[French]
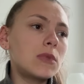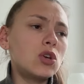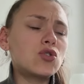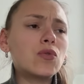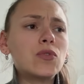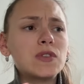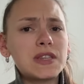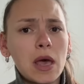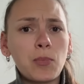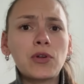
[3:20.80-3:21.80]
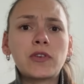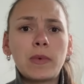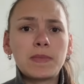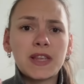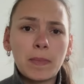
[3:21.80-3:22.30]
Je trouve que ça apporte quand
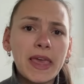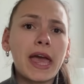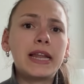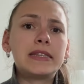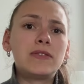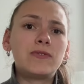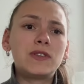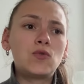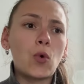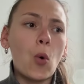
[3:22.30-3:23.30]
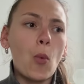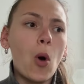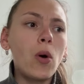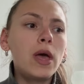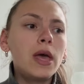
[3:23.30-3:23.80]
même sa pierre à l'édifice du
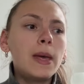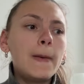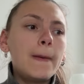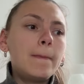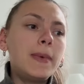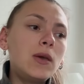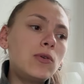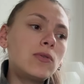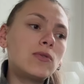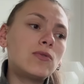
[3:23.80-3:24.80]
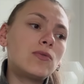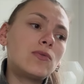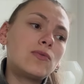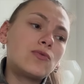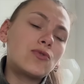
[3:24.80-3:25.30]
roman. Mais
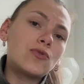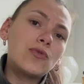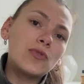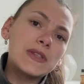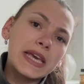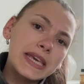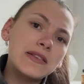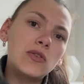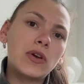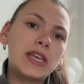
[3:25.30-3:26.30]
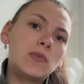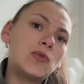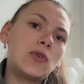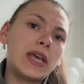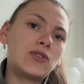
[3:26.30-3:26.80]
euh, je trouve que ça casse le rythme
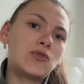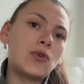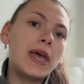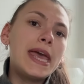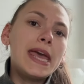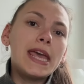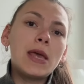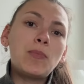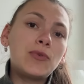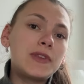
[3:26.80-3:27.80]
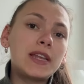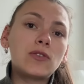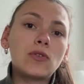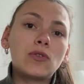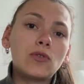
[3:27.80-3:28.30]
de lecture et
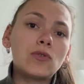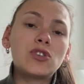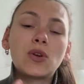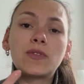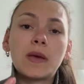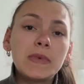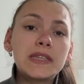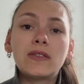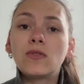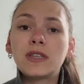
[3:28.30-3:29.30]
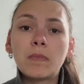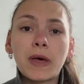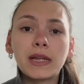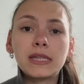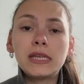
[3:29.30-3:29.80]
peut-être que j'ai entamé cette deuxième
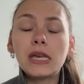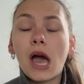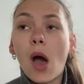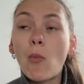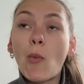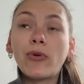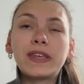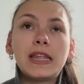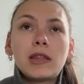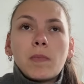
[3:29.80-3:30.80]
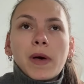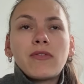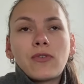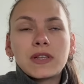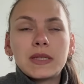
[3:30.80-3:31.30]
partie à un moment qui n'était
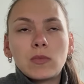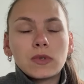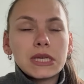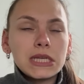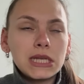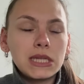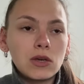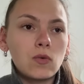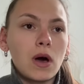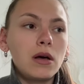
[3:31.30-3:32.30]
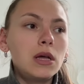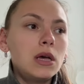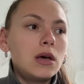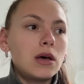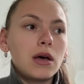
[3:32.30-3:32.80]
pas forcément très adéquat.
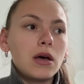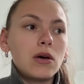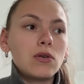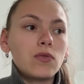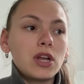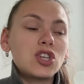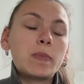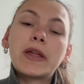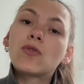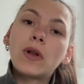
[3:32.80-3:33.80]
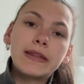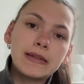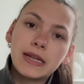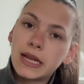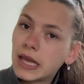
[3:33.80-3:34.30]
Euh, voilà, j'ai pas trop la
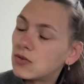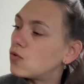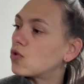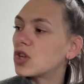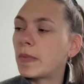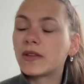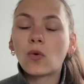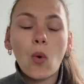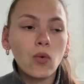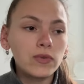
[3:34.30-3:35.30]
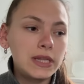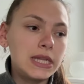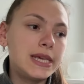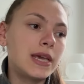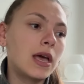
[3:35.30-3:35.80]
tête à la lecture, j'ai pas trop envie de
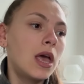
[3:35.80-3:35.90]
lire.